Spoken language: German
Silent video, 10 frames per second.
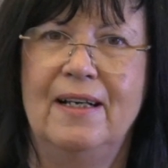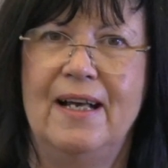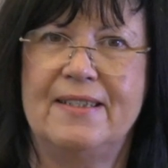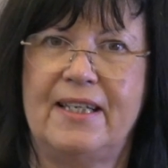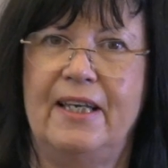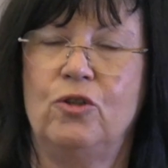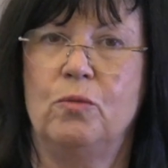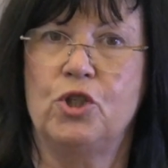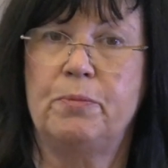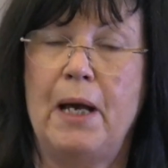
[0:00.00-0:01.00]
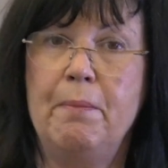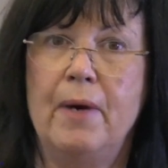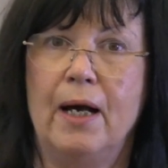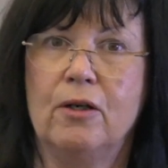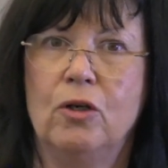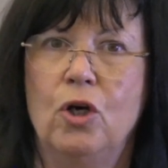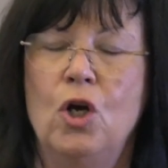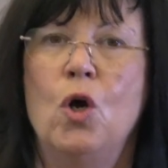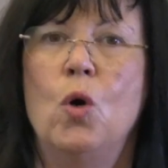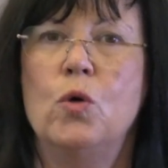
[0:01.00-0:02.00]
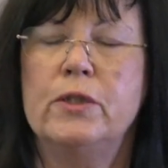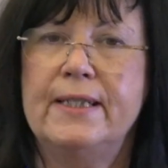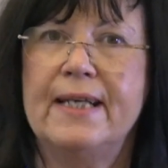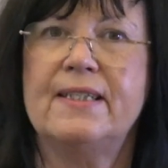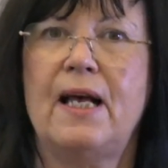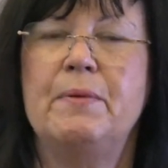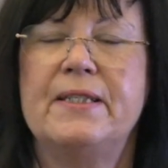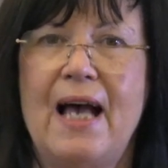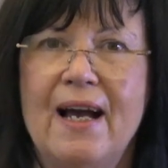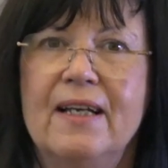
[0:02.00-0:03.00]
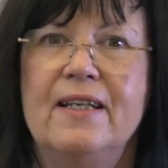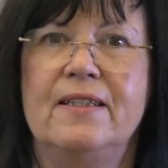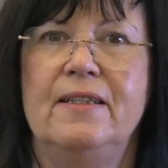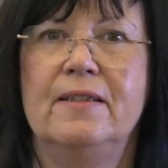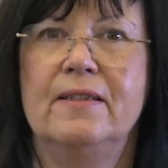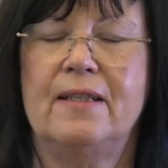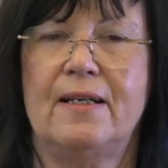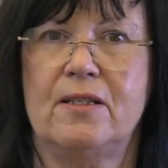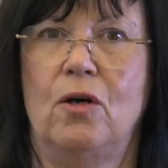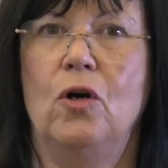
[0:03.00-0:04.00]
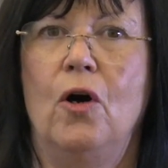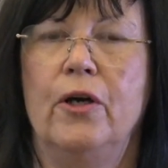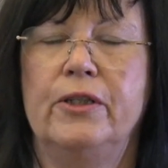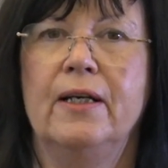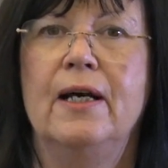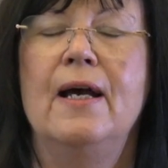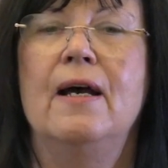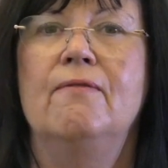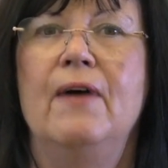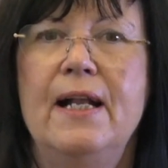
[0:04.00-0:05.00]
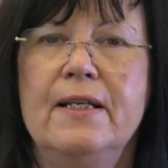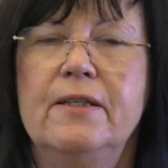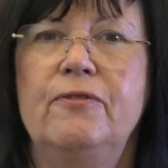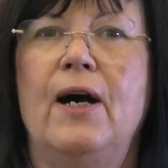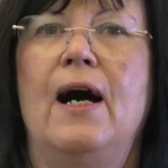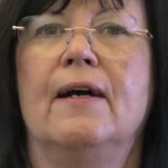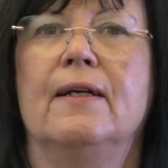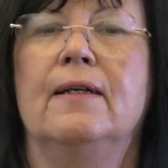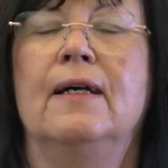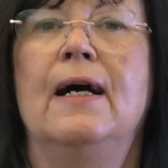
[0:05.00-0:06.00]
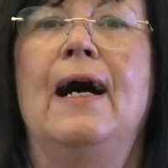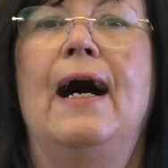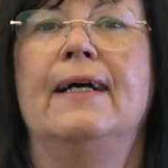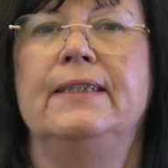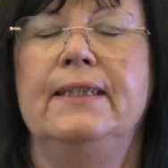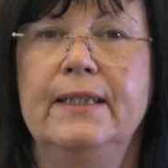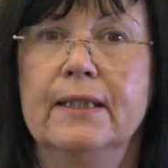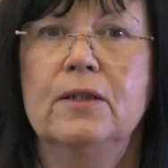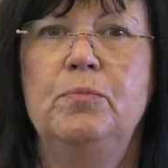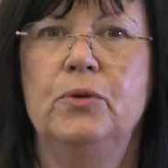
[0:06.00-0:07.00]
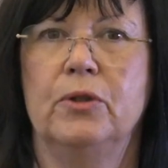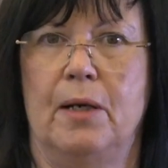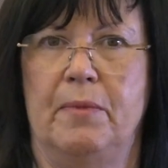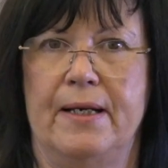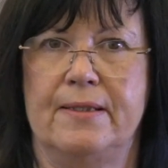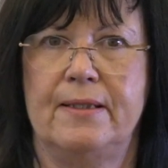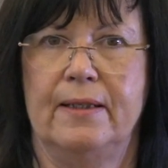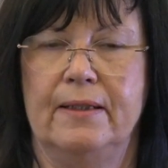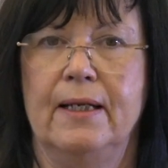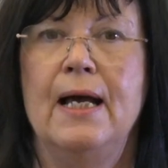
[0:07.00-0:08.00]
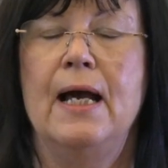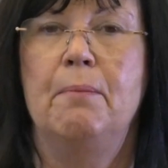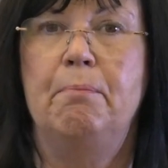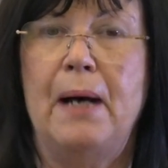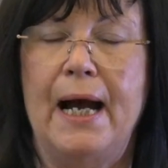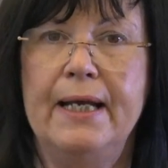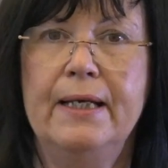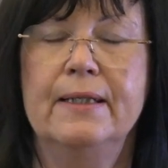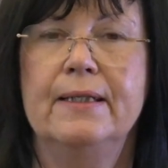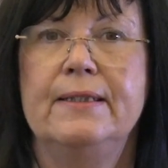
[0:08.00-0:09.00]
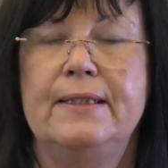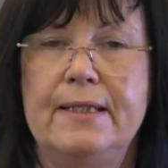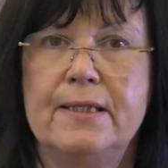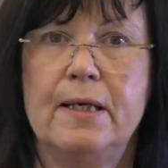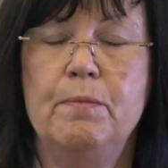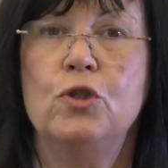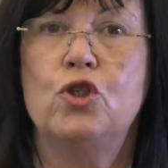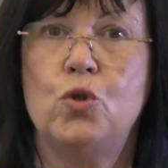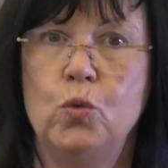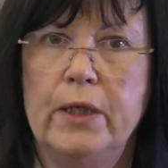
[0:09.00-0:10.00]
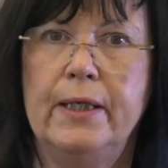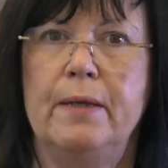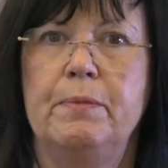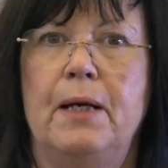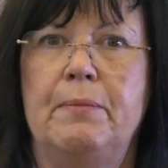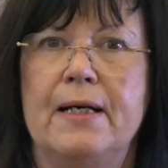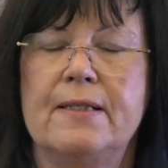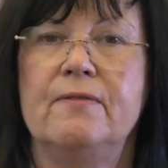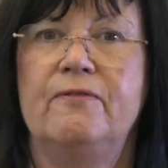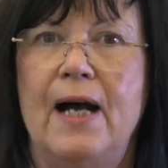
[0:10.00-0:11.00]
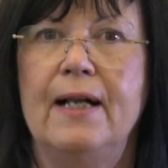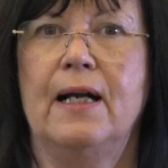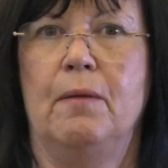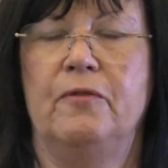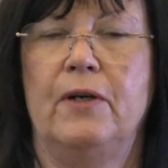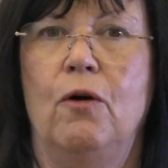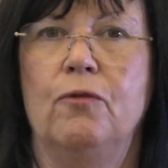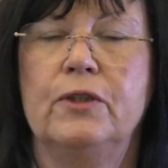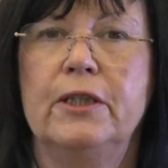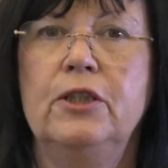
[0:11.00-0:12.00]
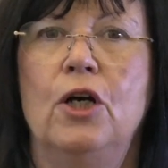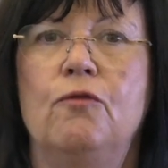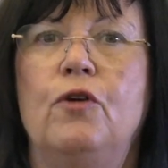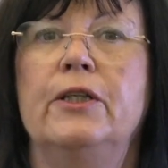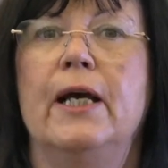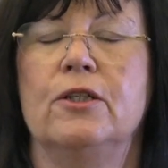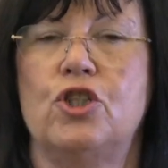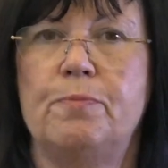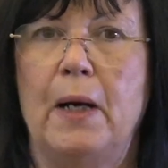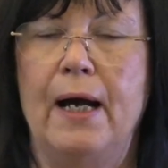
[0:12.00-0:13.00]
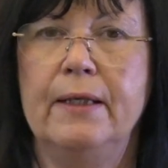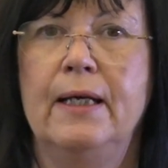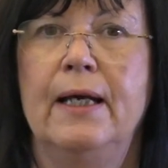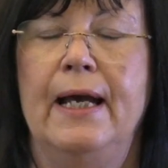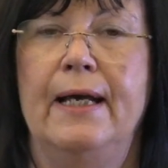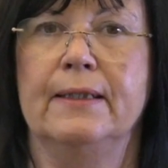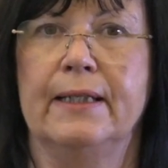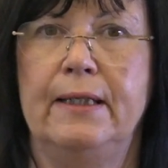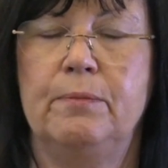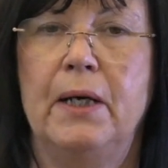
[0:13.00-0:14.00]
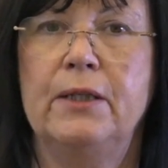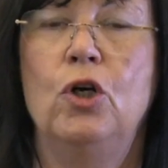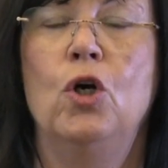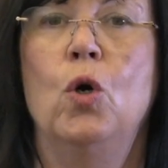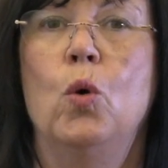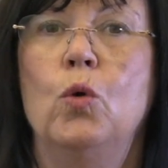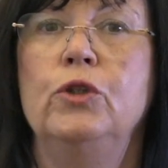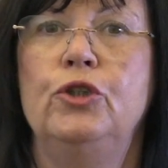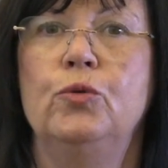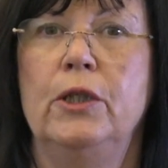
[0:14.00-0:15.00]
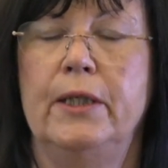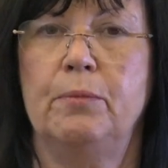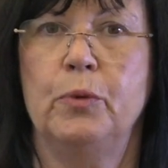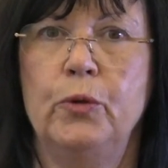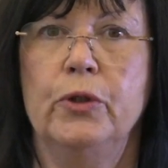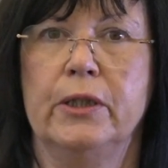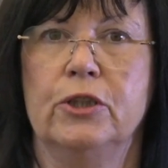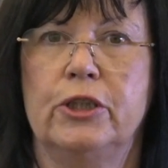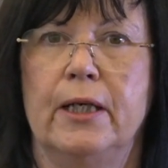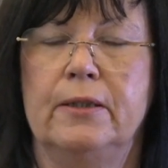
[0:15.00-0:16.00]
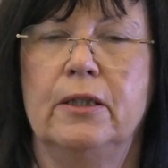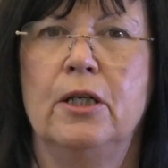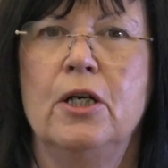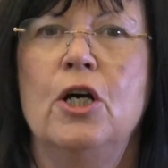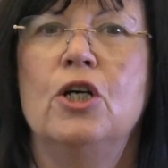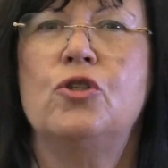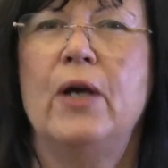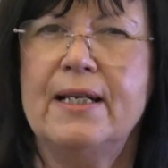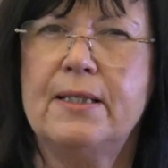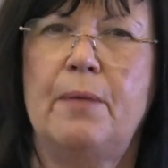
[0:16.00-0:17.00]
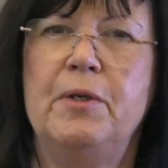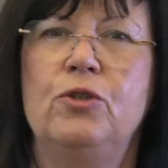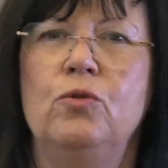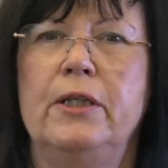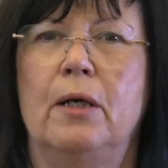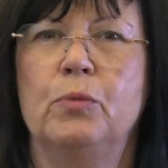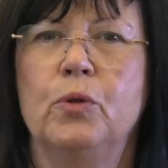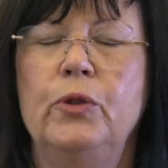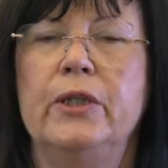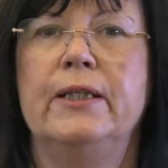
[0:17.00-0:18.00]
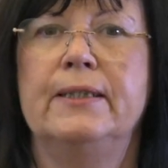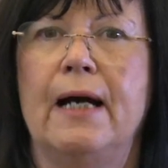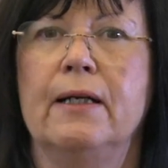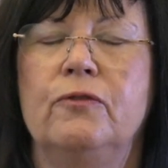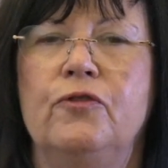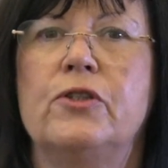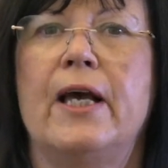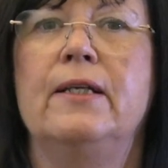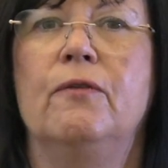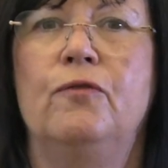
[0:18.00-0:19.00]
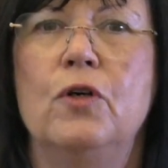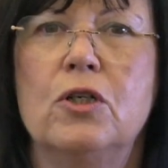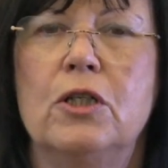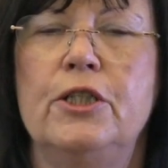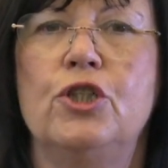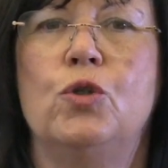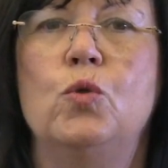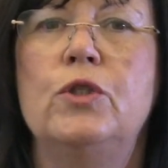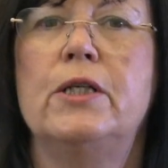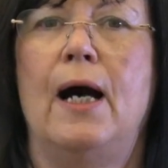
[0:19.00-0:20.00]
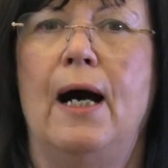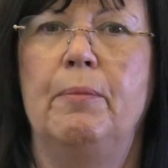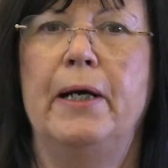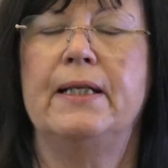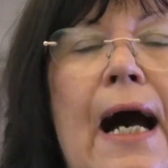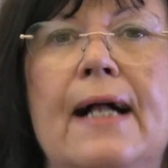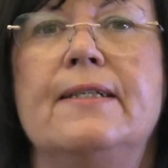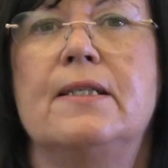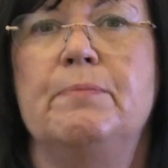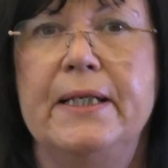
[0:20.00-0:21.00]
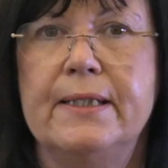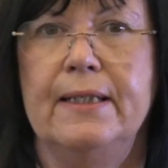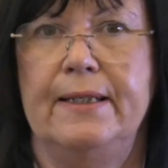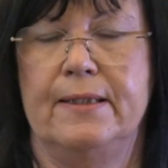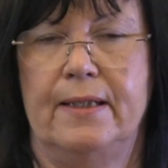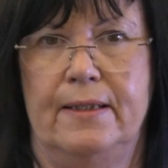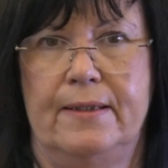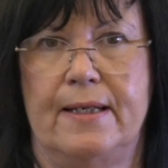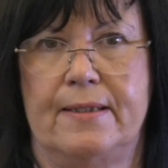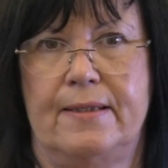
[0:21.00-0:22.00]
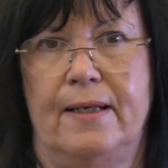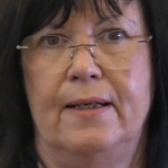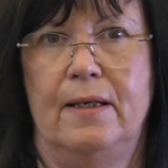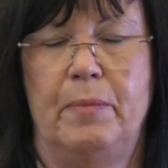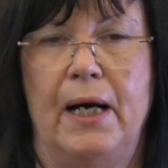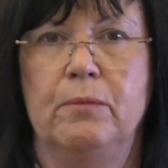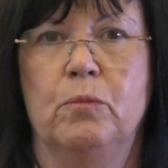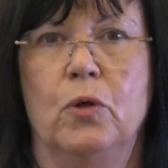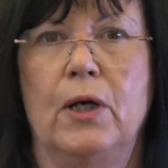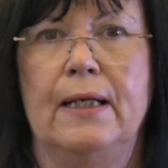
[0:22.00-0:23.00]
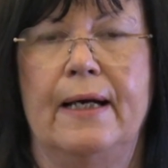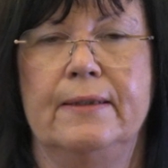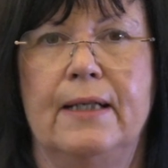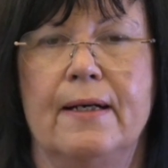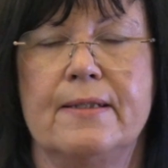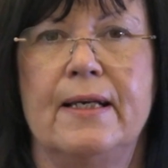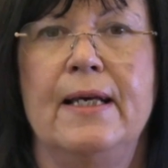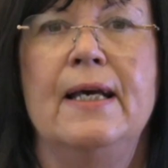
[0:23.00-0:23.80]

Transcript: Es geht um Spremberg. Und deshalb sage ich Ihnen das auch heute. Welche Fragen hat Ihre Bürgermeisterin bei diesem zugegebenermaßen Wahlkampfauftritt von Herrn Spahn, Herrn Redmann und Julian Brüning gestellt? Zuerst habe ich Julian Brüning gedankt für seine wirklich gute Arbeit als Mitglied des Brandenburger Landtages.